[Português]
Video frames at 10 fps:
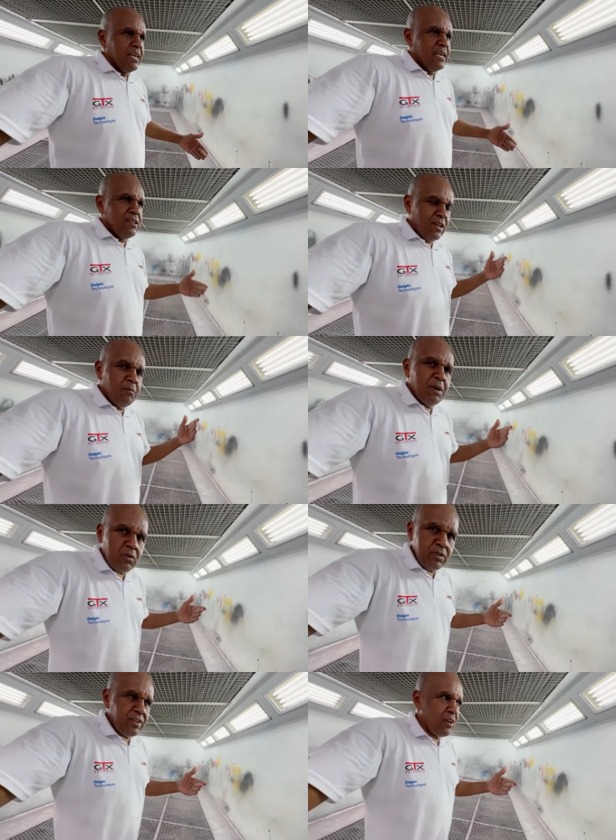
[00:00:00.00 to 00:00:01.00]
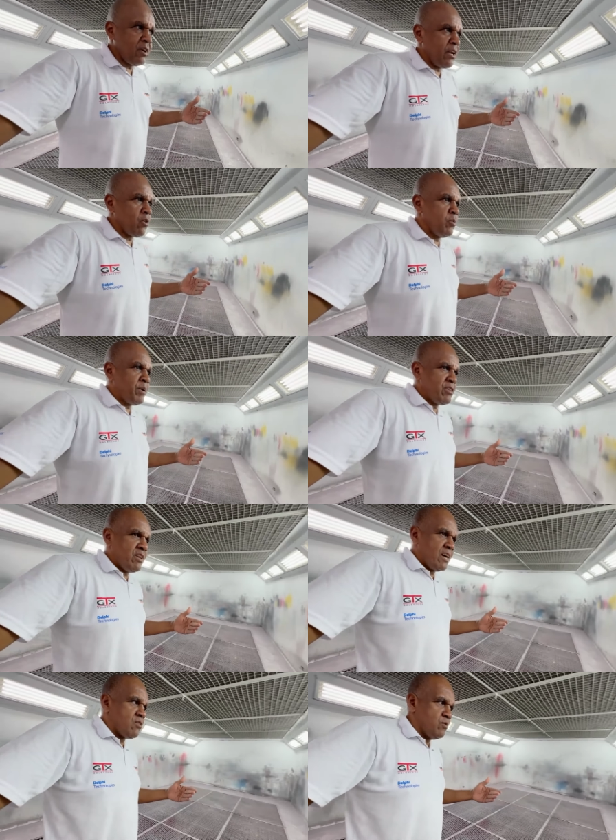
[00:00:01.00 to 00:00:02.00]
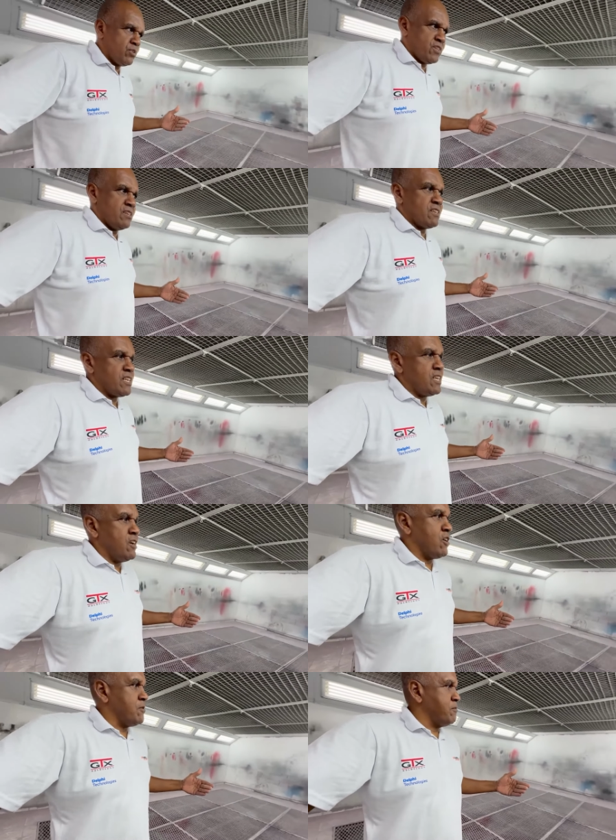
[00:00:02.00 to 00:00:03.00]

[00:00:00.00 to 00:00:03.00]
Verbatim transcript: E tem uma coisa que eu quero compartilhar com vocês aqui, ó.